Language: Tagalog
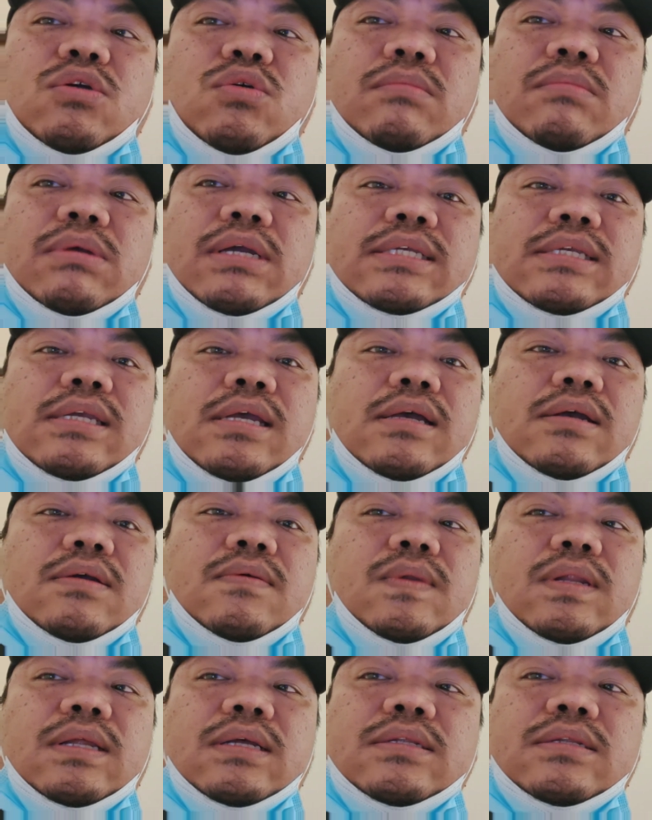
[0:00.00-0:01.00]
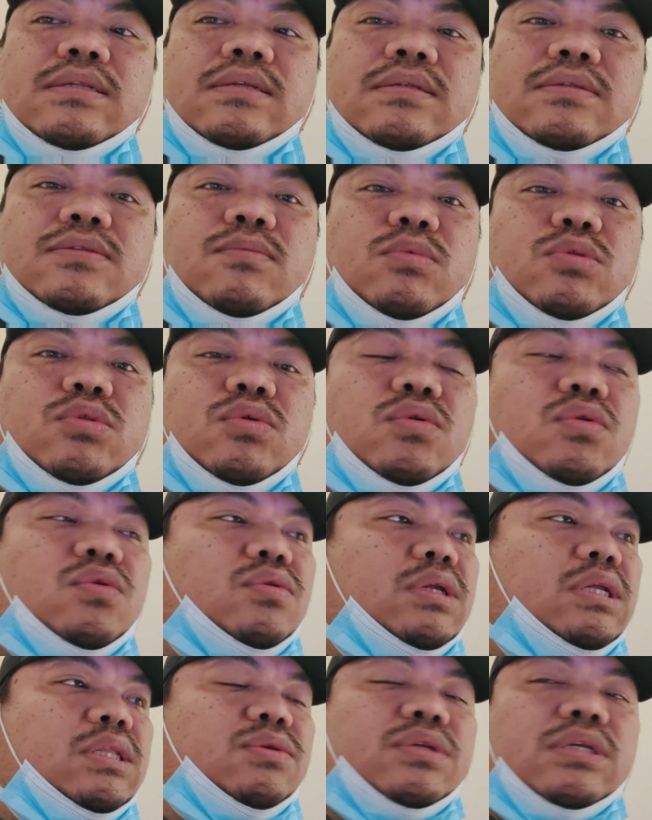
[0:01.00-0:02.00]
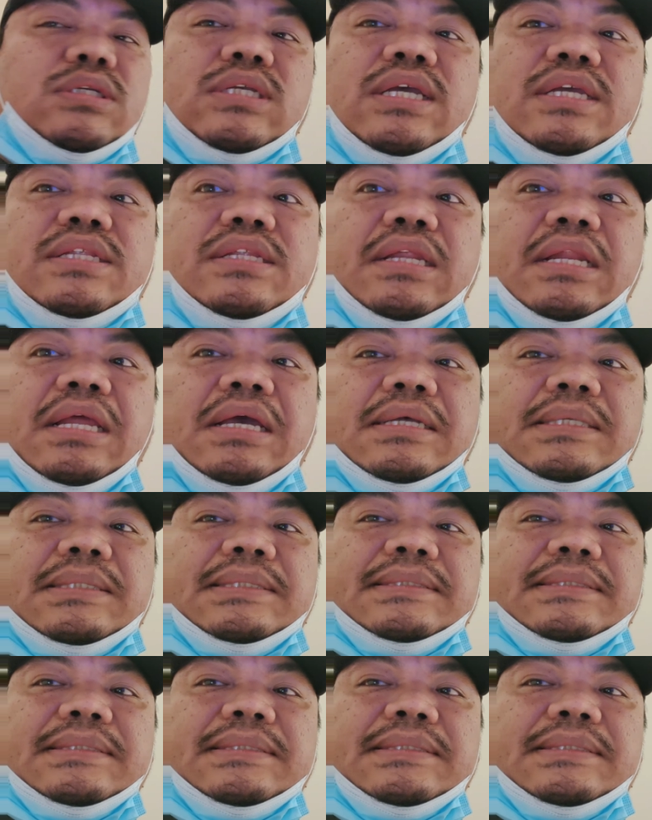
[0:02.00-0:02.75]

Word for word: wala mag-isa. Walang tulong dito sa side nila.